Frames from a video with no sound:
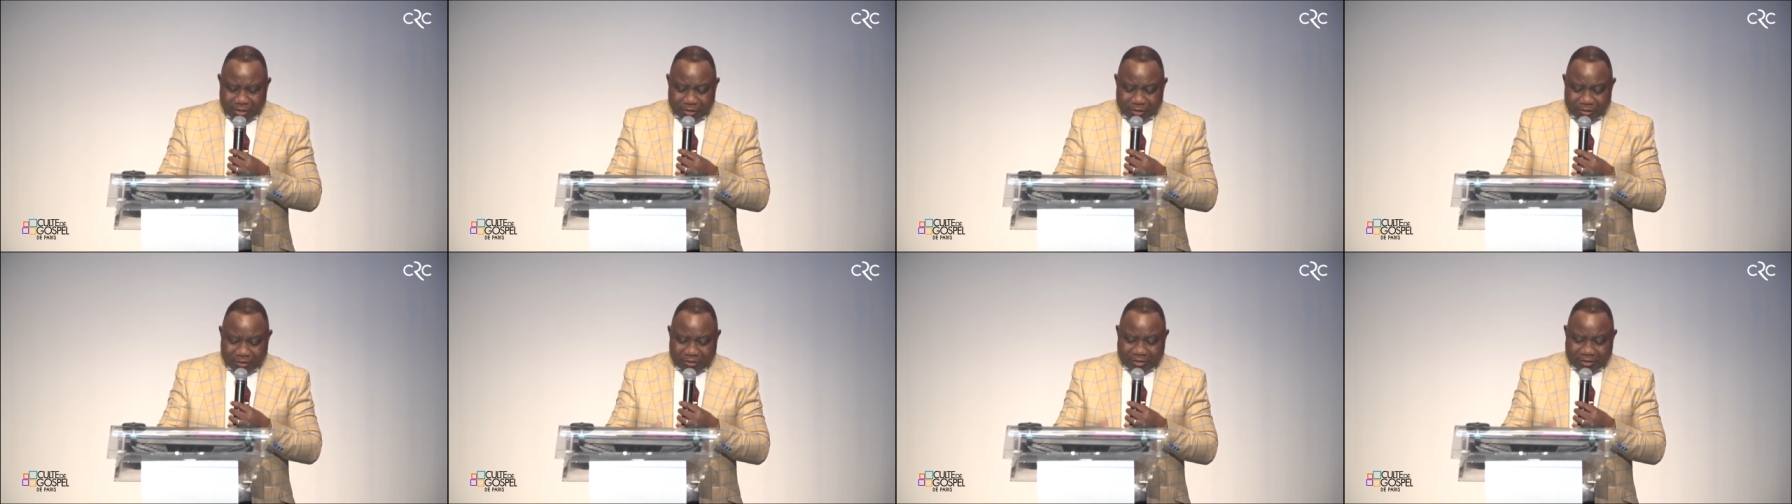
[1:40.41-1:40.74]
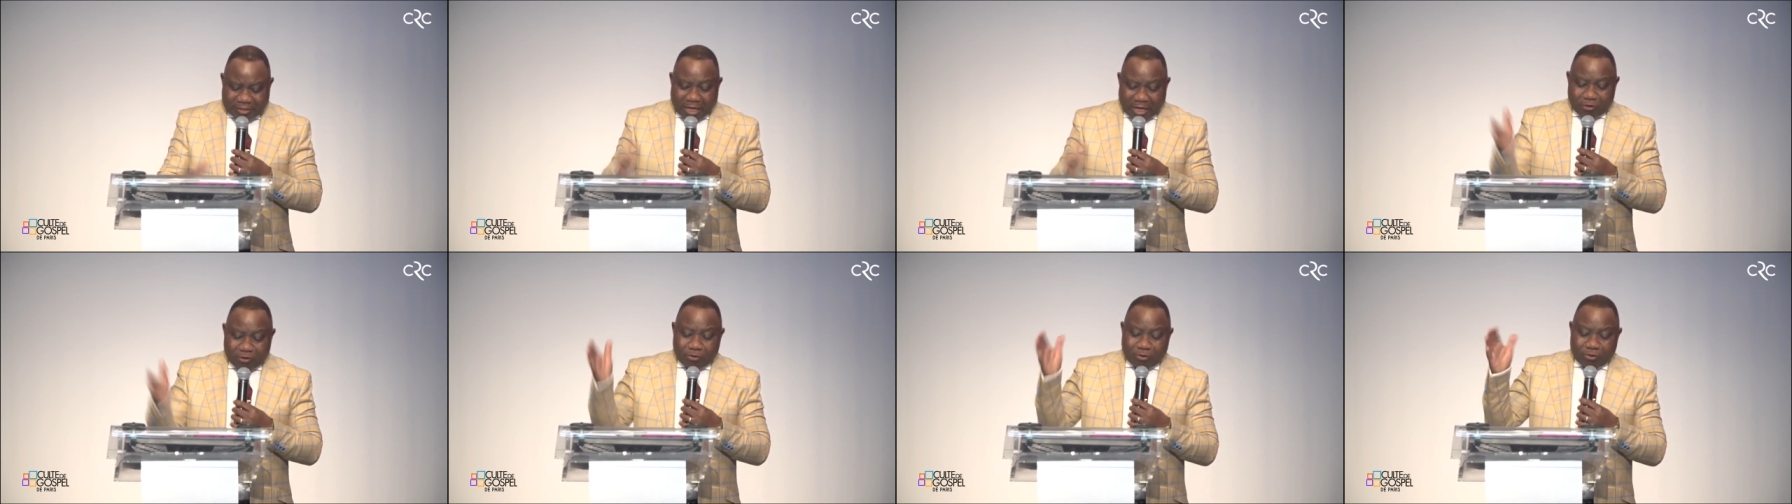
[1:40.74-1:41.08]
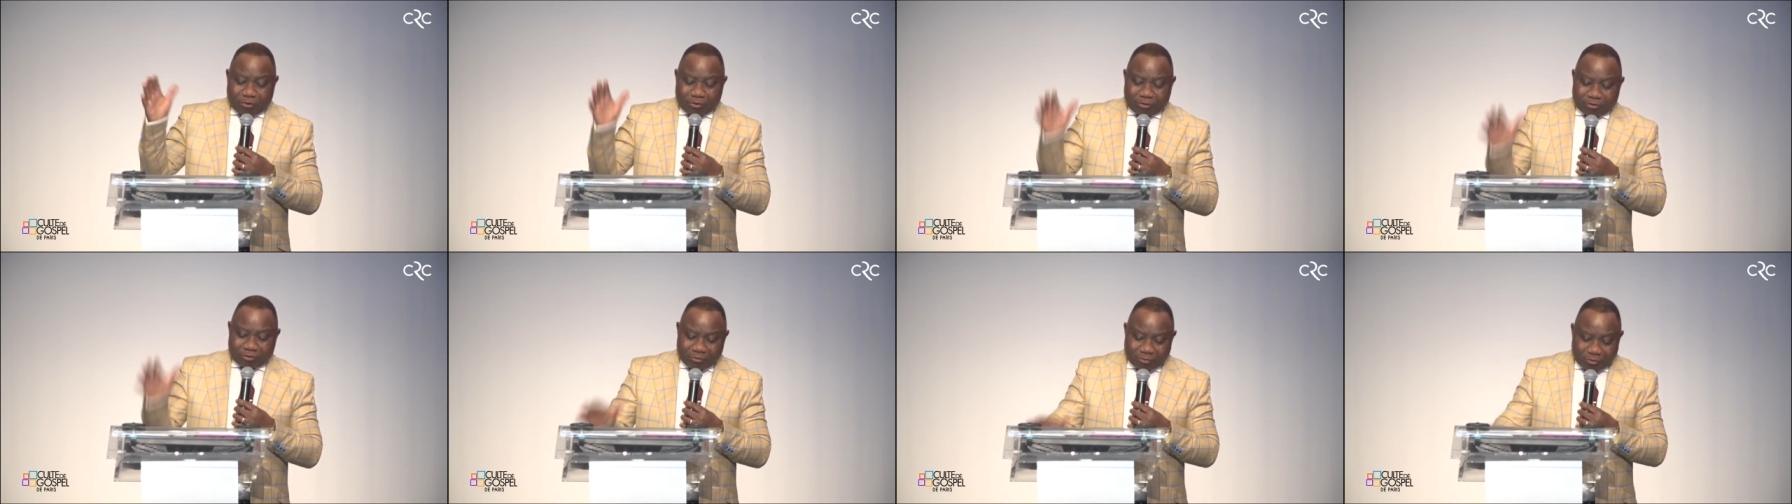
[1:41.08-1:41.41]

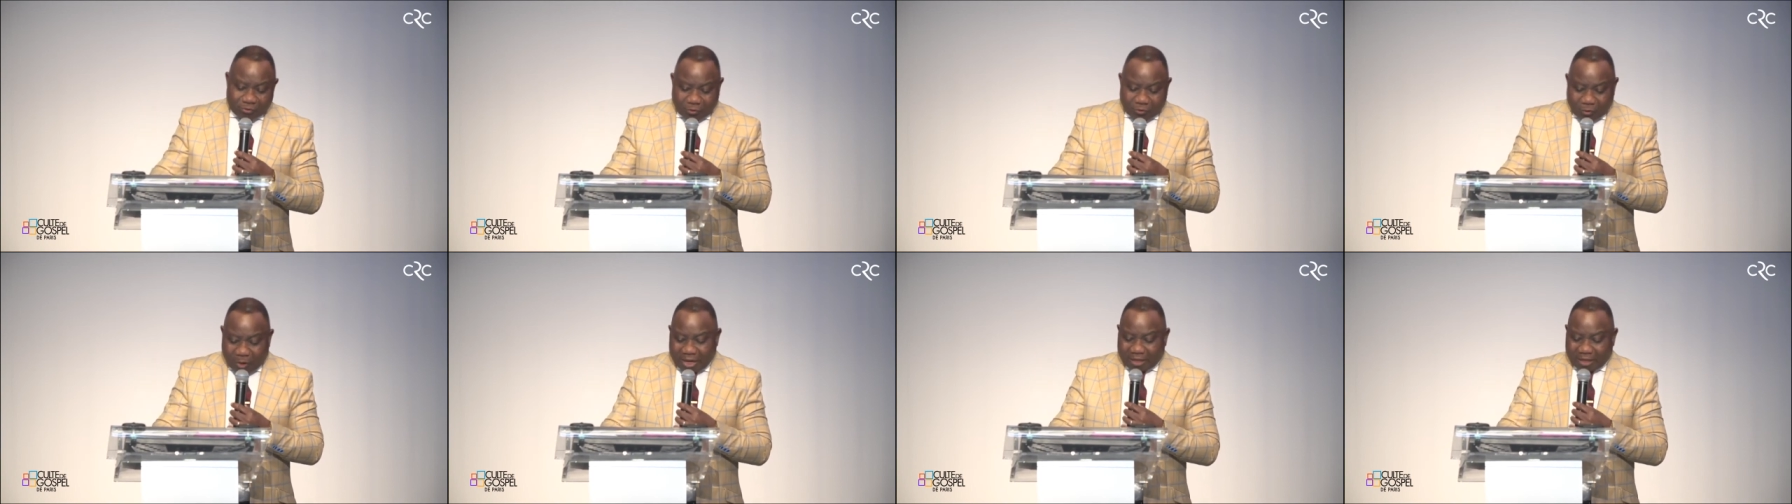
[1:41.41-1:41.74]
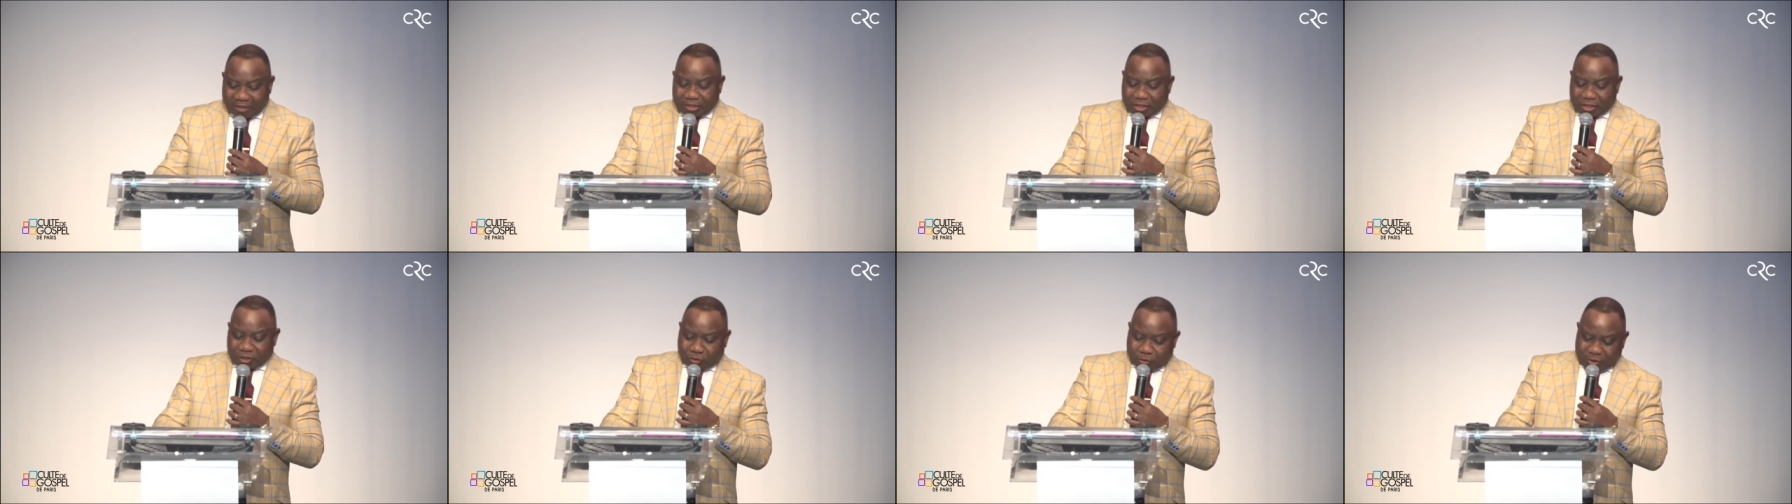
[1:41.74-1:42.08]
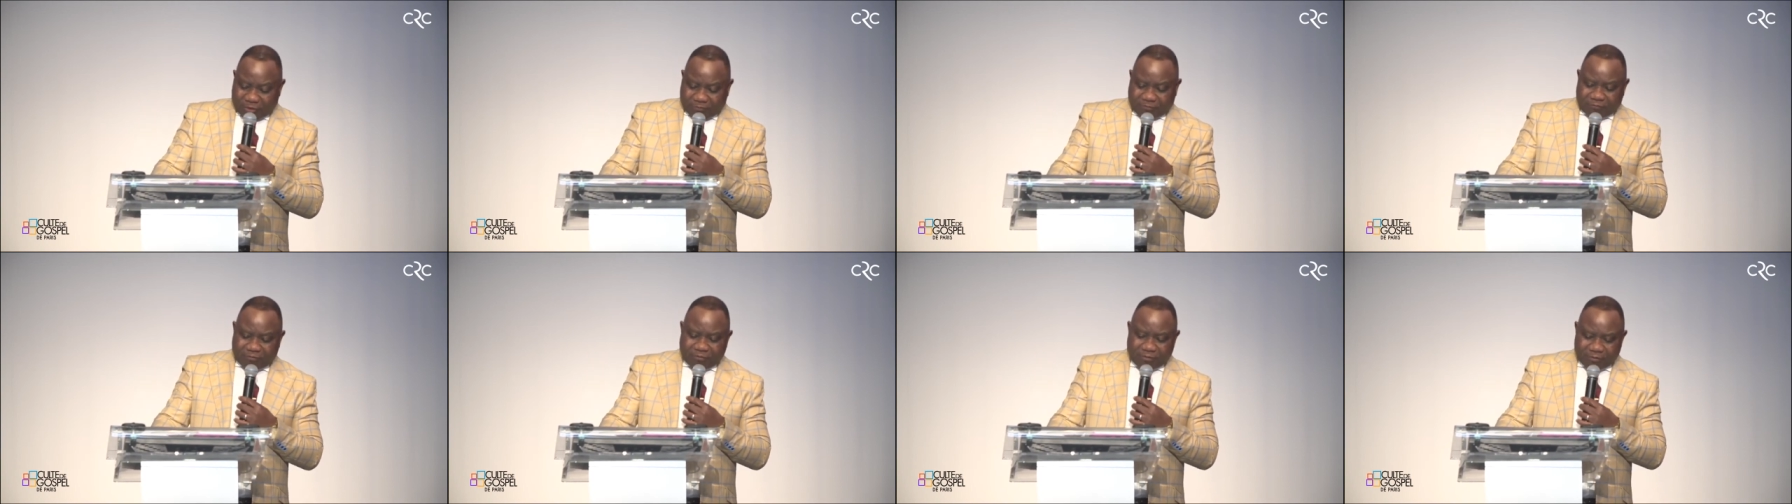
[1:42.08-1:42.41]
Salut, roi des
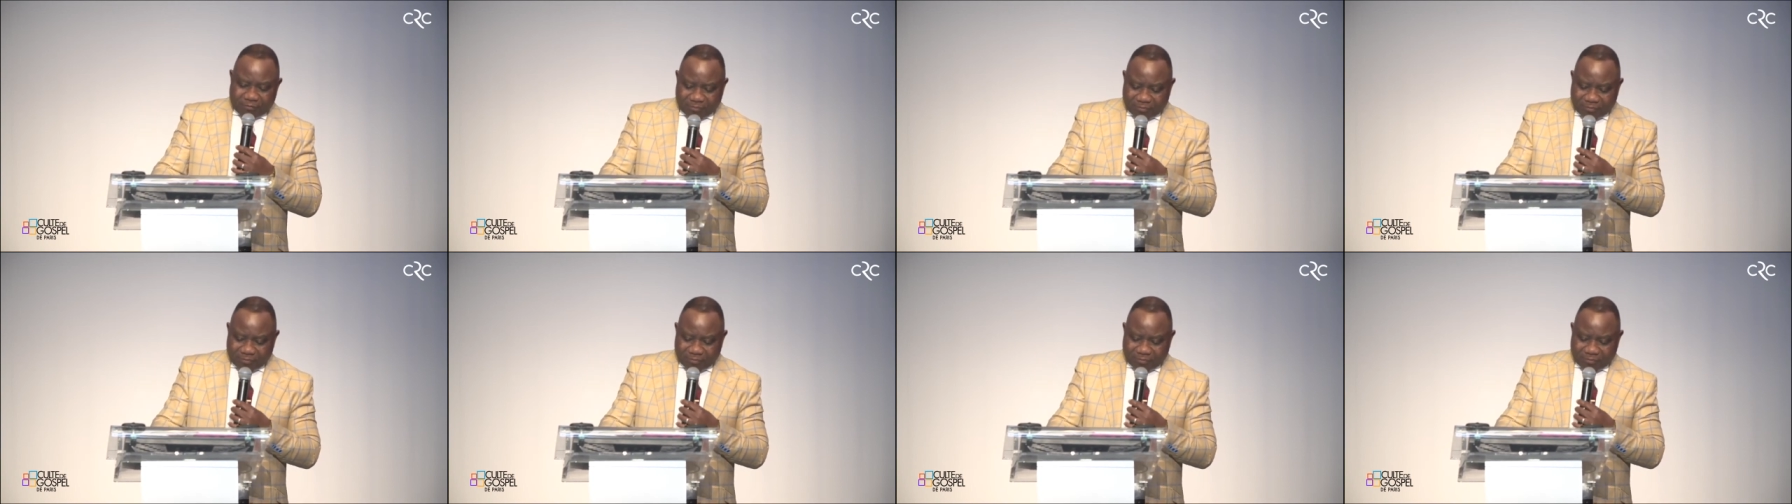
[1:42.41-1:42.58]
Juifs